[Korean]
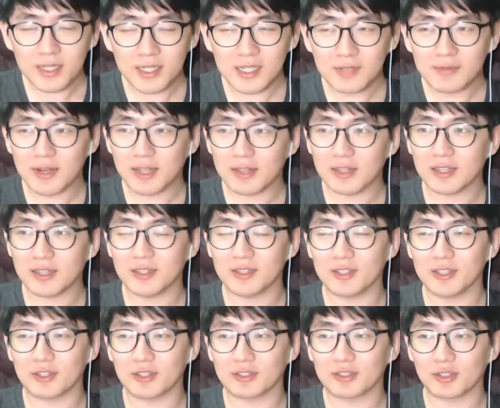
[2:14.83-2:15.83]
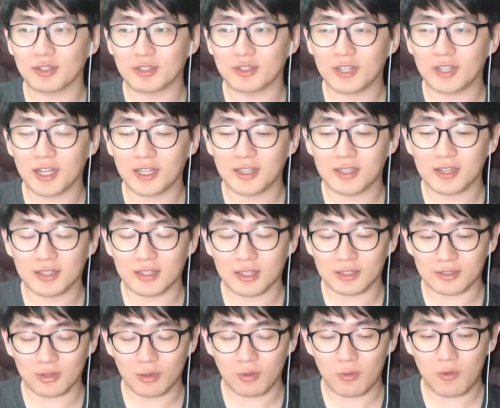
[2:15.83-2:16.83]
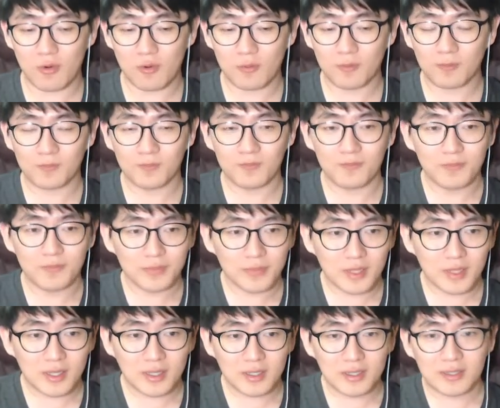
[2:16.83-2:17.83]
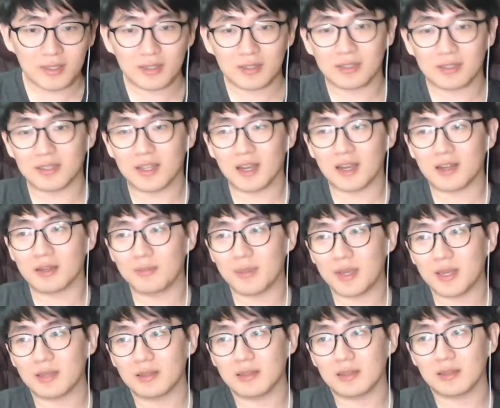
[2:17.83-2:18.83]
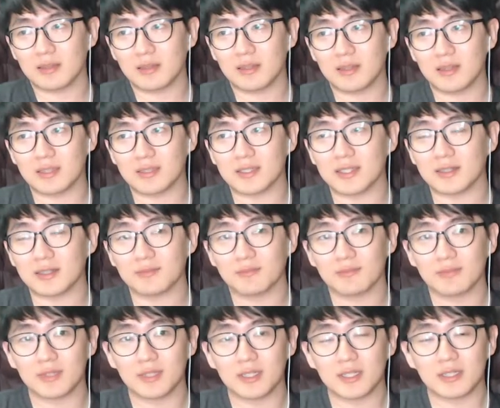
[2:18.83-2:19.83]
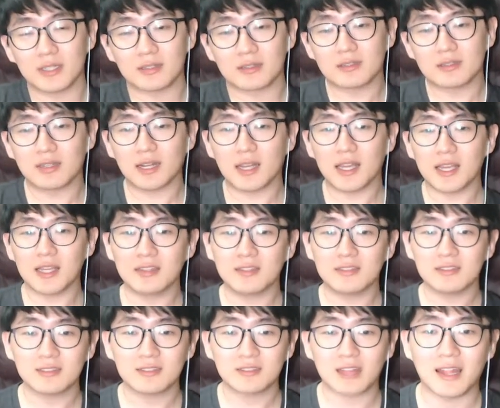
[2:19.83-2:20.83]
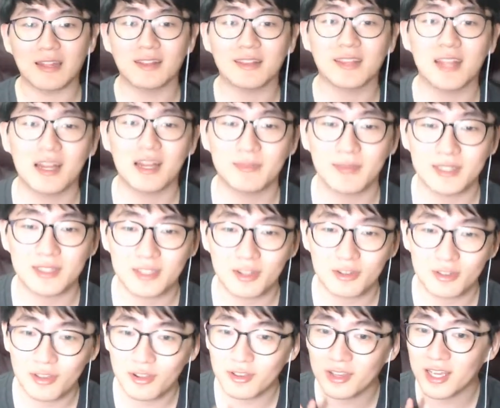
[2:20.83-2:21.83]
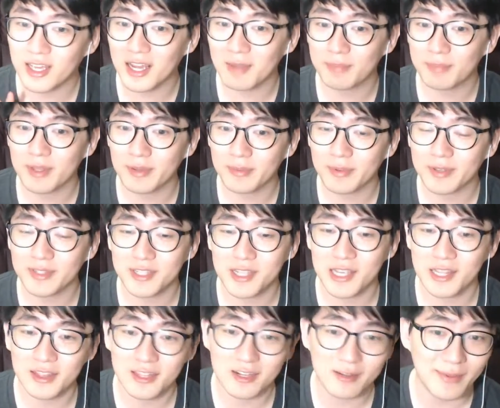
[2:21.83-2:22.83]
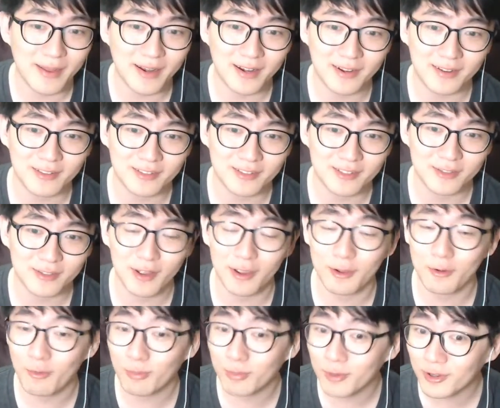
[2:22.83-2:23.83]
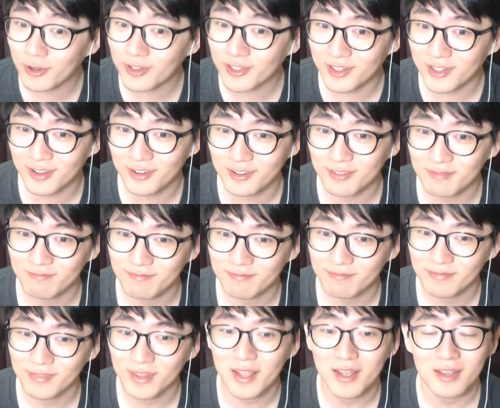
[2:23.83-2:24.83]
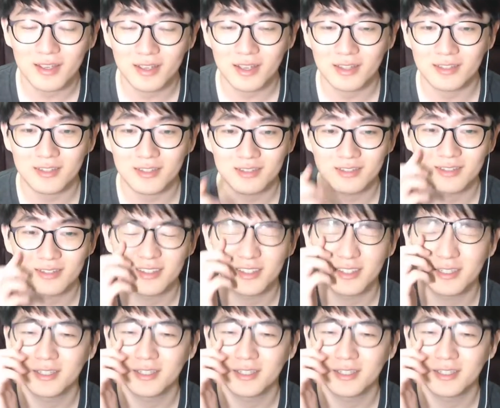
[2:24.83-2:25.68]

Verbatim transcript: 클리브랜드 인디언스로 트레이드가 됐었고 그 다음에 이제 트레이드 된 다음에 첫경기 하필이면 시애틀 메리너스와의 홈 경기 돼요. 그래서